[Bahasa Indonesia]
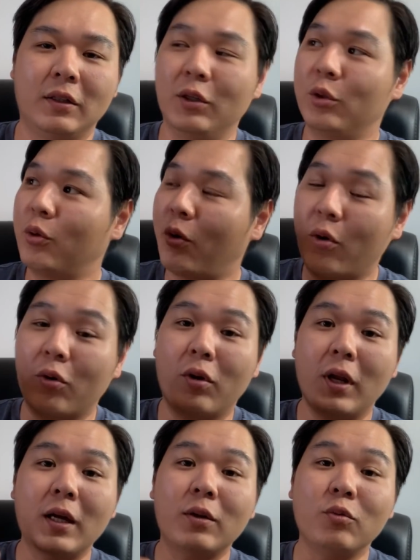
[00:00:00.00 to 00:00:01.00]
itu
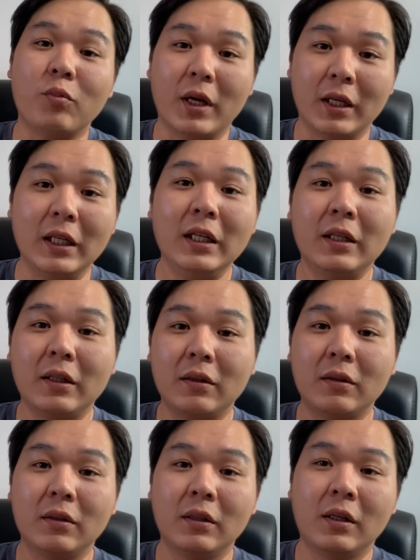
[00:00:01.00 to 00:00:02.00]
Corolla lumayan irit
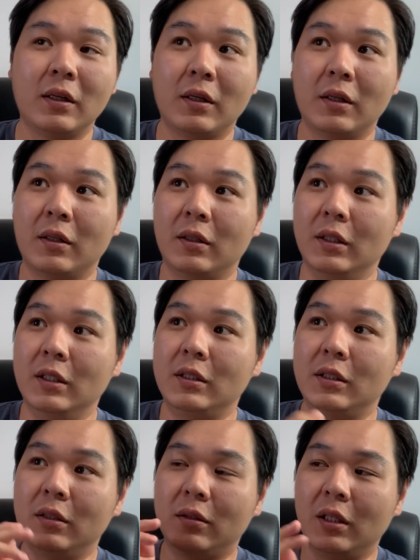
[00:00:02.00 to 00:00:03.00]

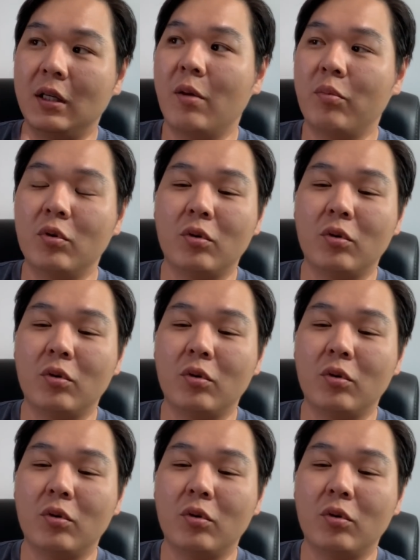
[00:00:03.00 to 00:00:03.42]
isi 30